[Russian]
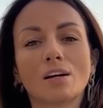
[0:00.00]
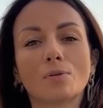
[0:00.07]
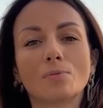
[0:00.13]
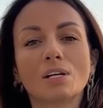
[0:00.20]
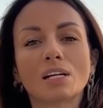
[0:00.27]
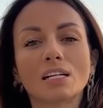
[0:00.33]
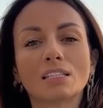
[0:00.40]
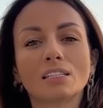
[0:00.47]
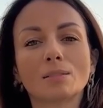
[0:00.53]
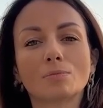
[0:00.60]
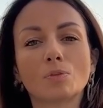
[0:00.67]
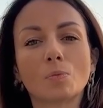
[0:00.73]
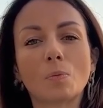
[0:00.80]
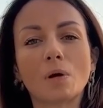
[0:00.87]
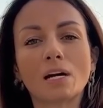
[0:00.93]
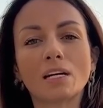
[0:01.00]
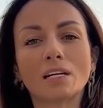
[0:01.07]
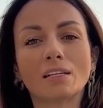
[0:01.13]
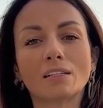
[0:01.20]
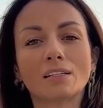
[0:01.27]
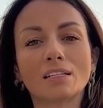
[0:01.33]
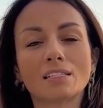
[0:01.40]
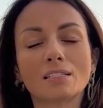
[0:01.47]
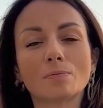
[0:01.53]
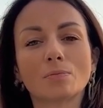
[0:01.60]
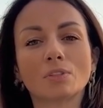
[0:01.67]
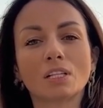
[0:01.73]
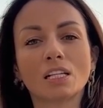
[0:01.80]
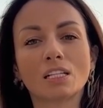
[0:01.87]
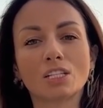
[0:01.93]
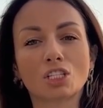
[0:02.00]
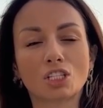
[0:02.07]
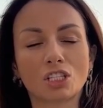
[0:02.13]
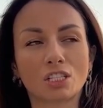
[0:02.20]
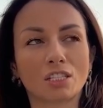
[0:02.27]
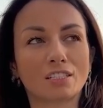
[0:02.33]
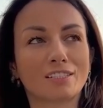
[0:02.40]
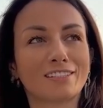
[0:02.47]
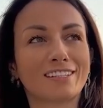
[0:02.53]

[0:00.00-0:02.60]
У меня когда-то был парень, я с ним пыталась жить.